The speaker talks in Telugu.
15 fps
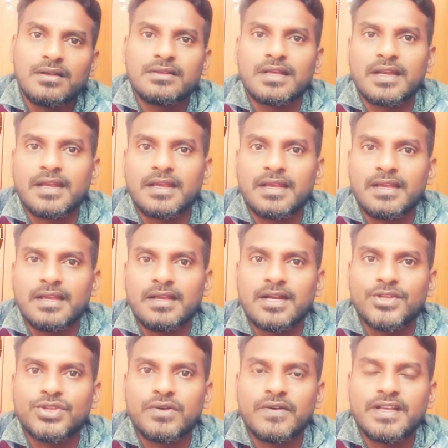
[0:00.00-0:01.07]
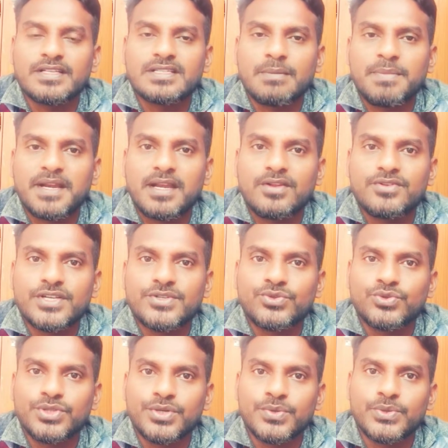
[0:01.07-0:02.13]
తనకి కద్రువకి సపరీలు చేస్తూ
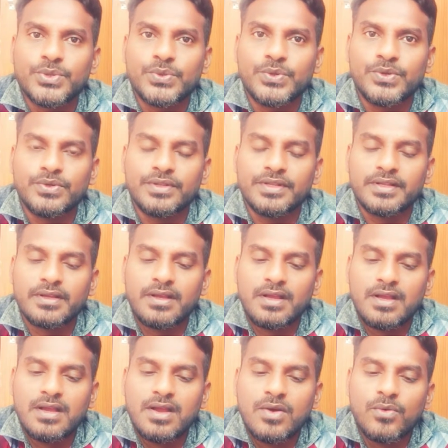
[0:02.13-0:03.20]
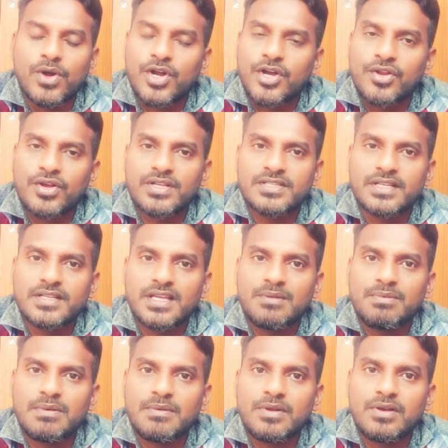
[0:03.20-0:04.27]
తిరుగుతూ ఉంటుంది ఒకనొక
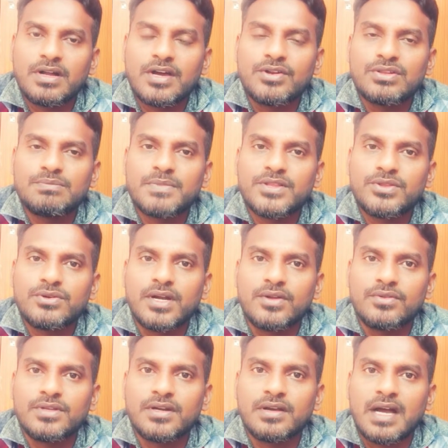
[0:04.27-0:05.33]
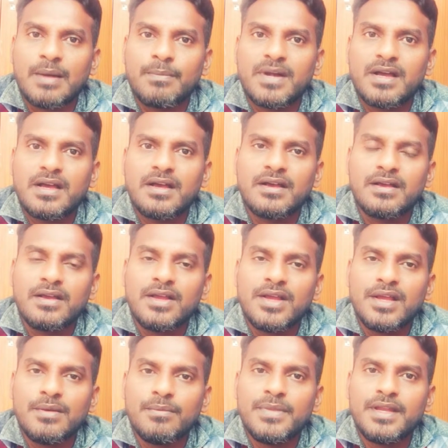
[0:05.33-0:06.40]
సందర్భంలో గరుత్మంతుడు అడుగుతాడు అమ్మా
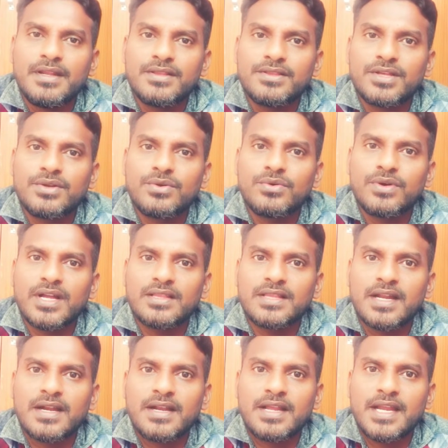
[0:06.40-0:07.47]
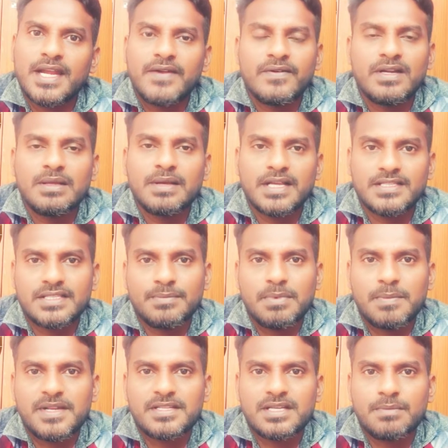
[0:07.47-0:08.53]
మీరిద్దరూ కూడా తండ్రి అయినటువంటి కశ్యప
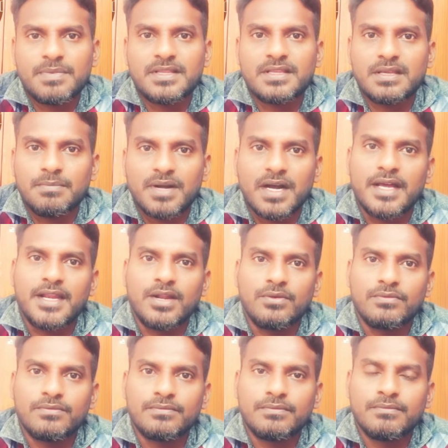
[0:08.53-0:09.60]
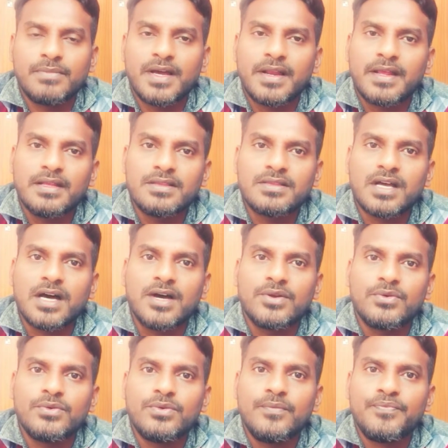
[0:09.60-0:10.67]
ప్రజాపతికి భార్యలు మరి
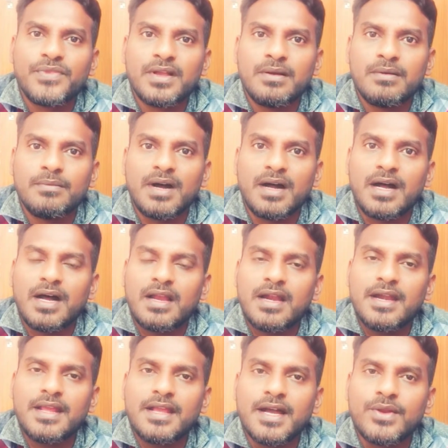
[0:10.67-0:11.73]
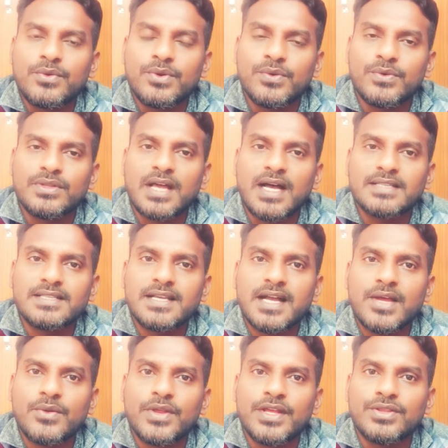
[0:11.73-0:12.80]
తాను మహారాణిగాను నువ్వు
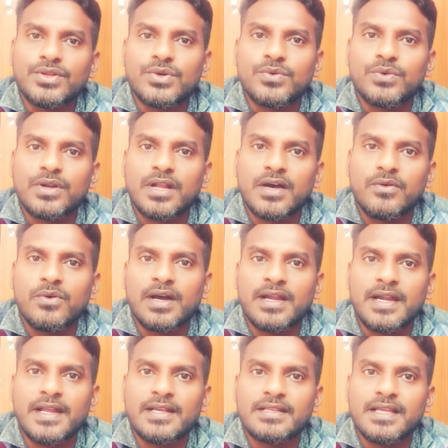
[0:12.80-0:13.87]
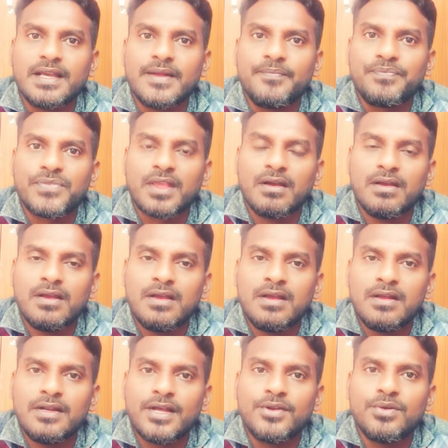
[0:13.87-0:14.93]
దాసిగాను ఎందుకు ఉన్నావు అని అడిగితే
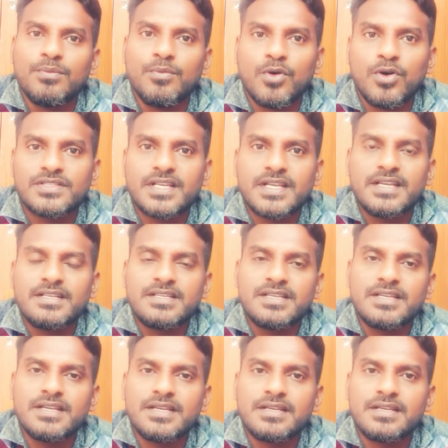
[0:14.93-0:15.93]
నన్ను మోసగించి